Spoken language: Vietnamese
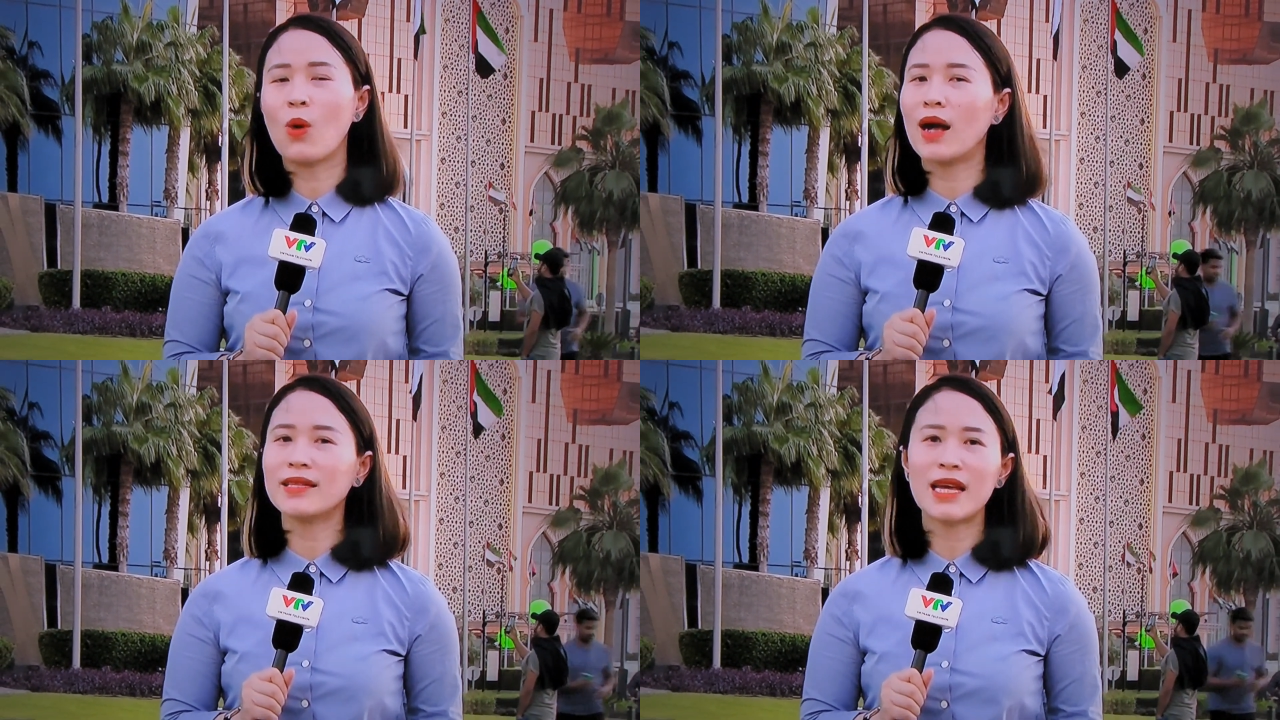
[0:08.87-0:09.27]

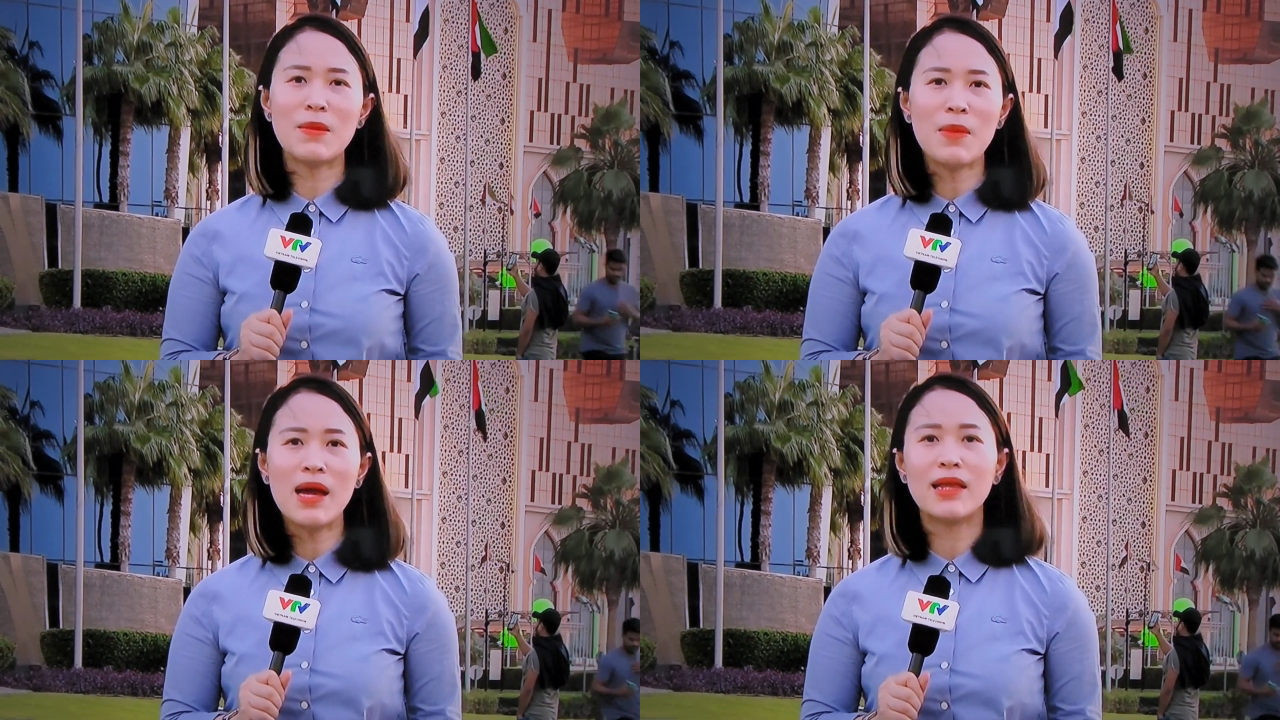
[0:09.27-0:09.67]
quá
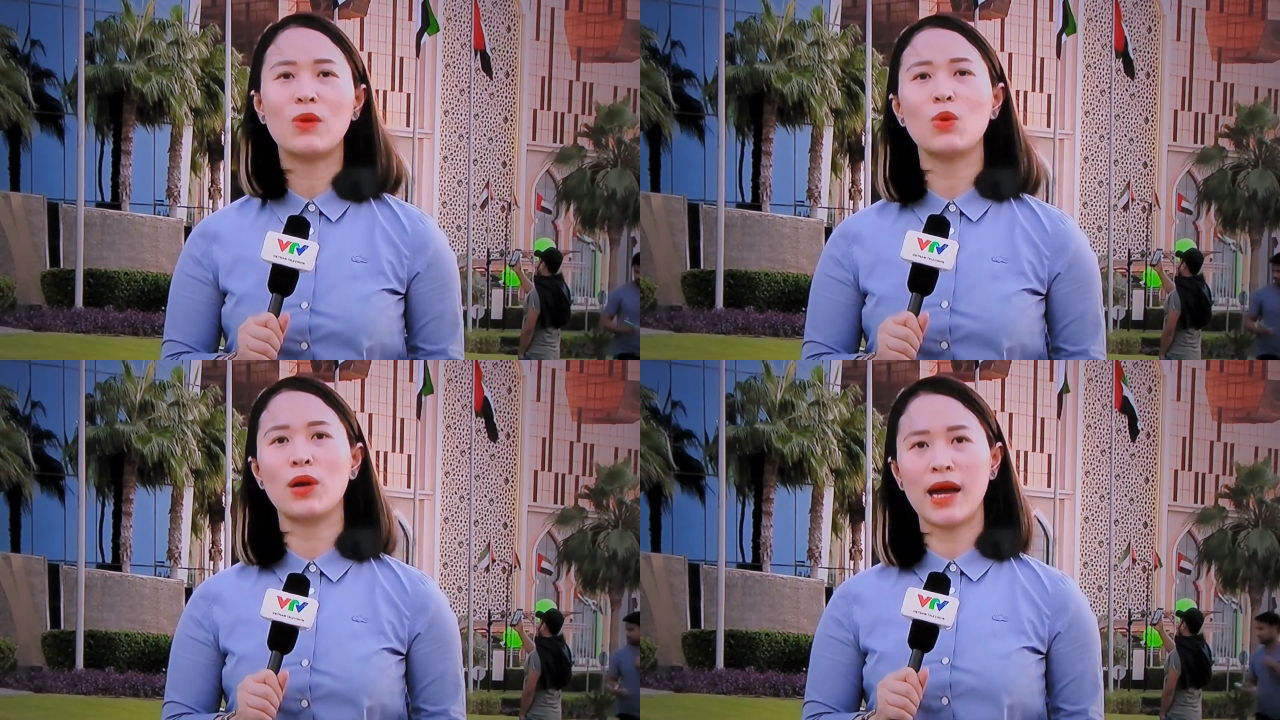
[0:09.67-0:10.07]
say mê
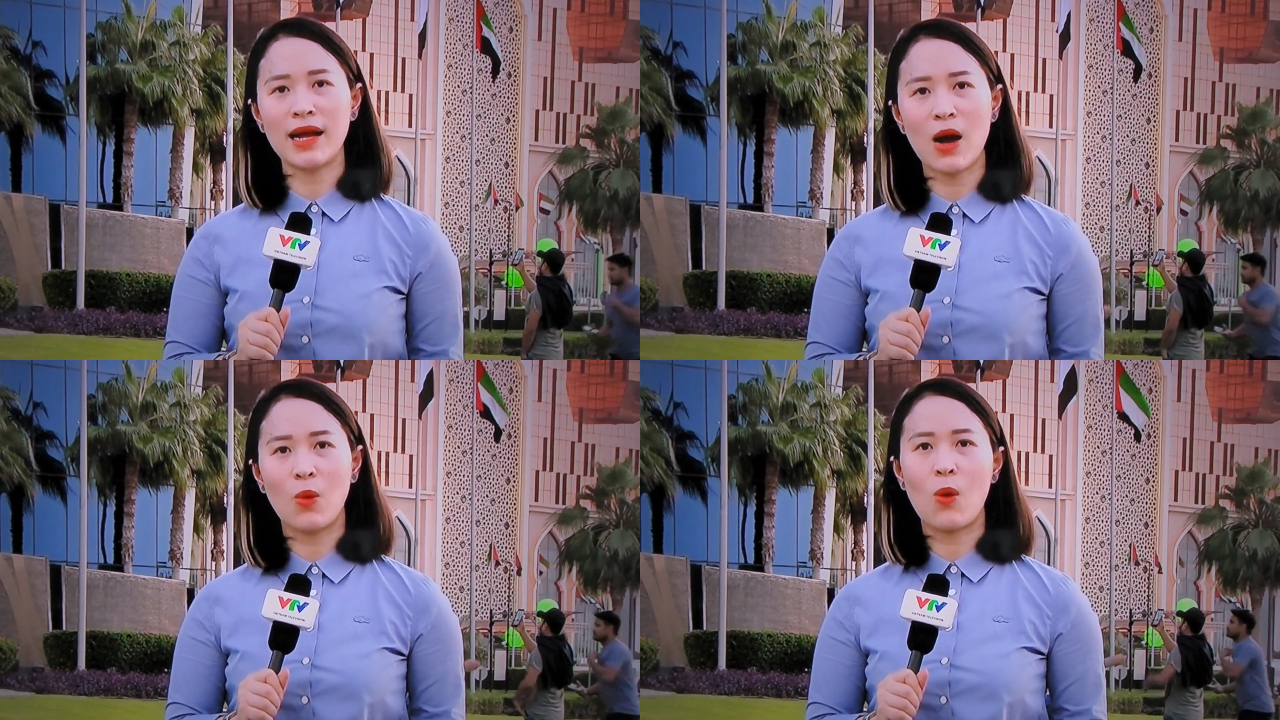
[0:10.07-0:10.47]
theo đuổi
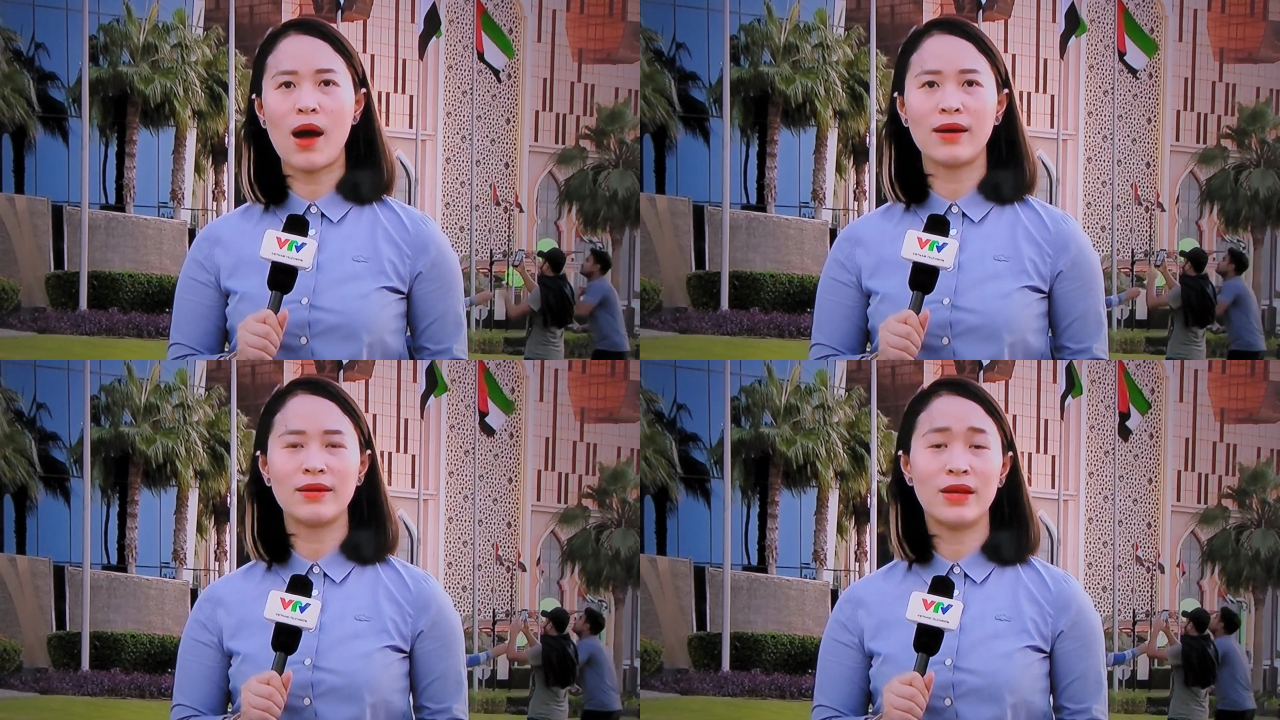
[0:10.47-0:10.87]
ánh hào
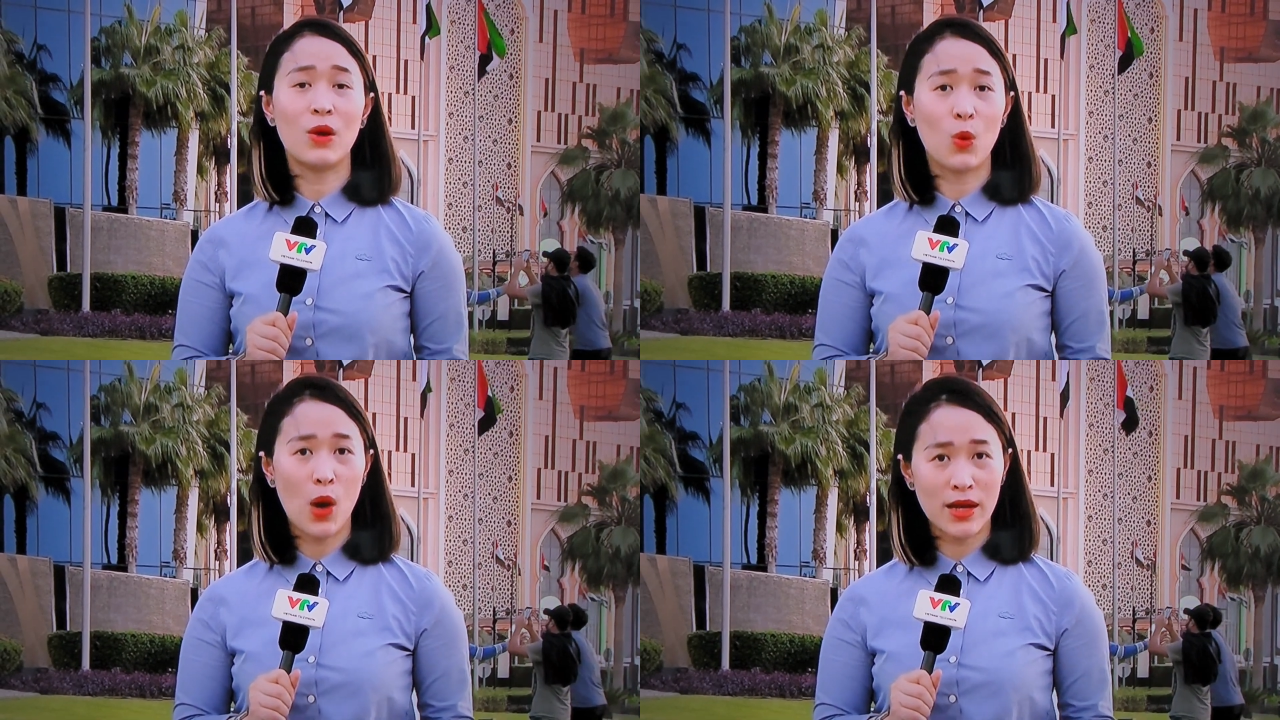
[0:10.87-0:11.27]
quang
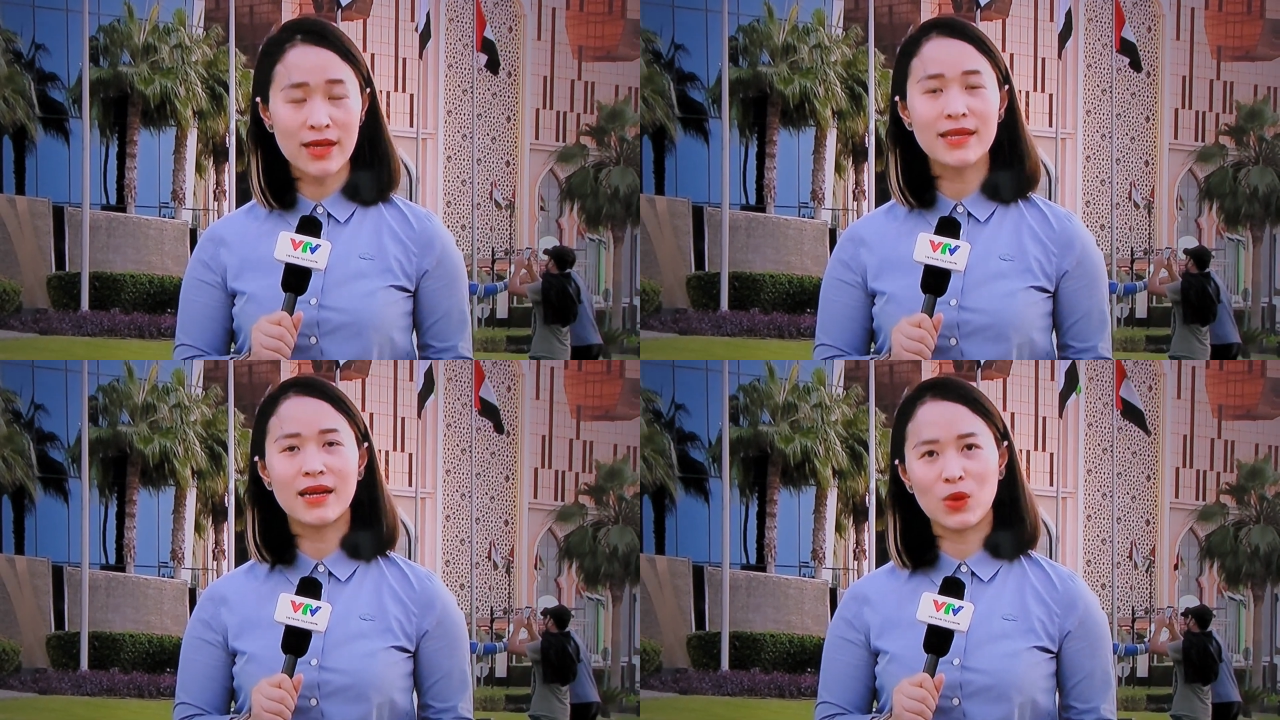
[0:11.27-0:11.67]
qua
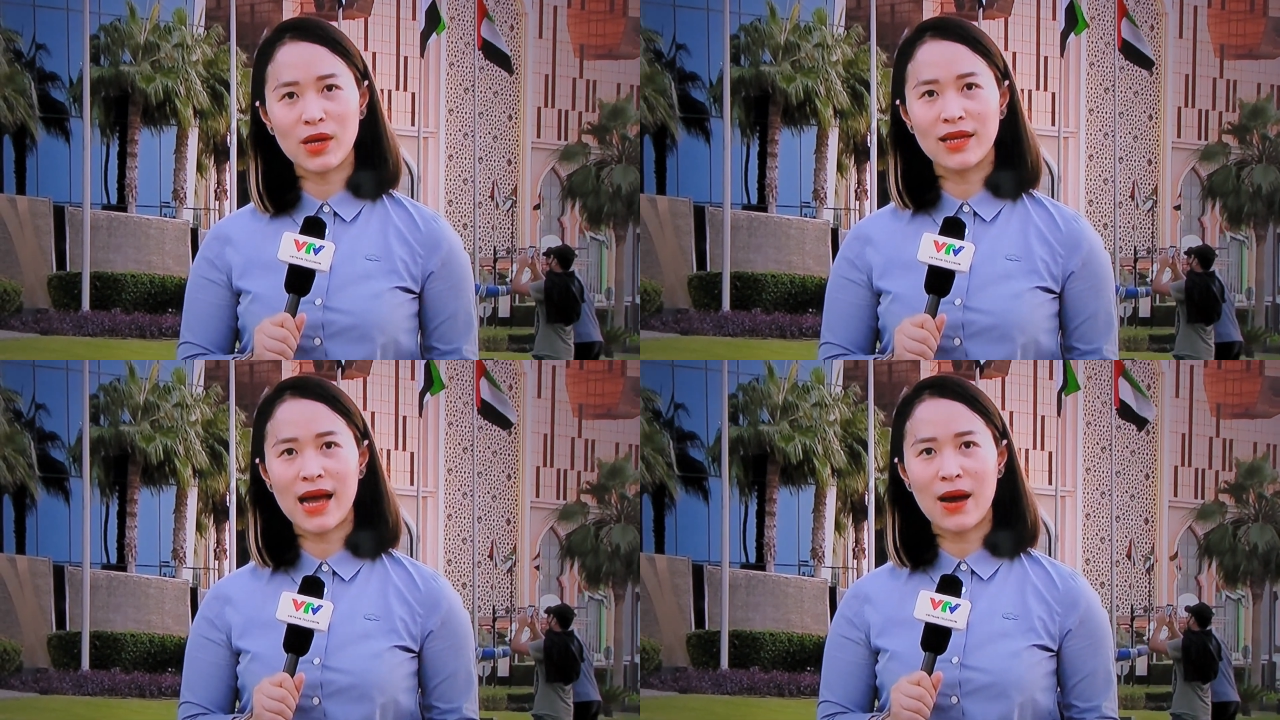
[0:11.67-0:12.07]
những giải đấu
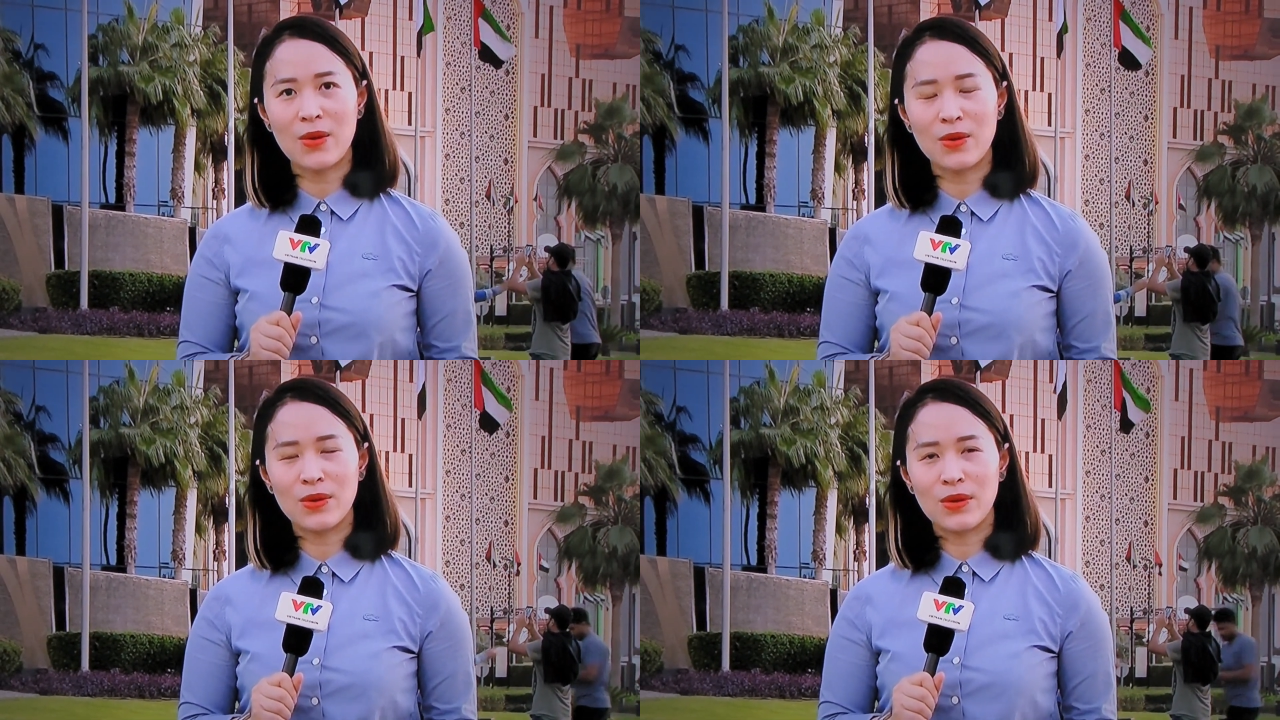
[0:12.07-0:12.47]
thể thao.